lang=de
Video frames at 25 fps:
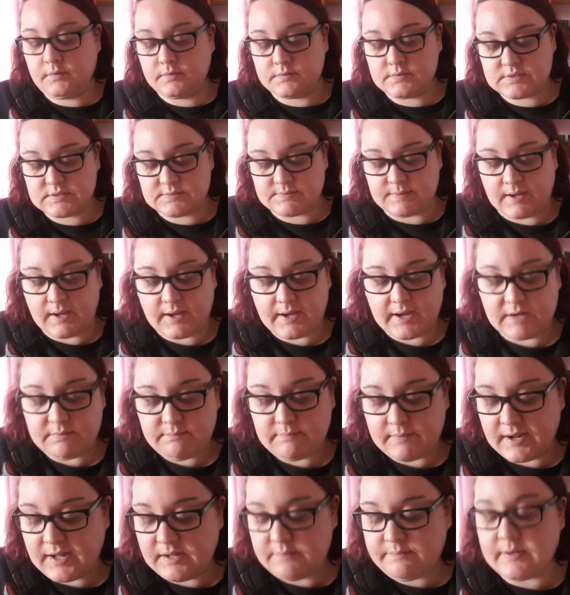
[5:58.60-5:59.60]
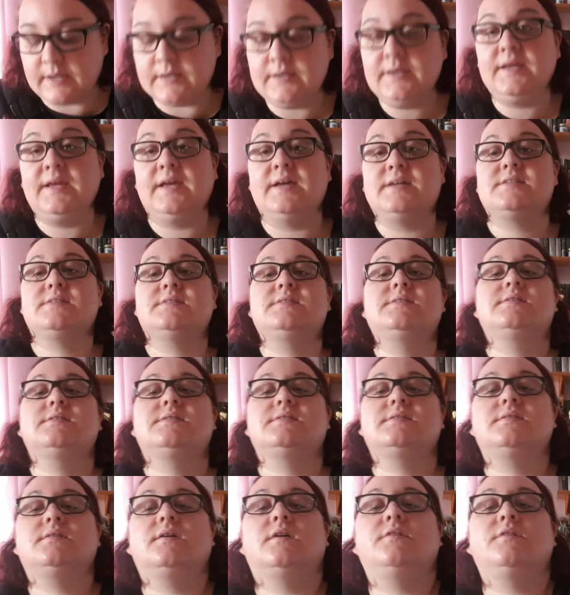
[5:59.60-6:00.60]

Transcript: und zwar einmal mein erstes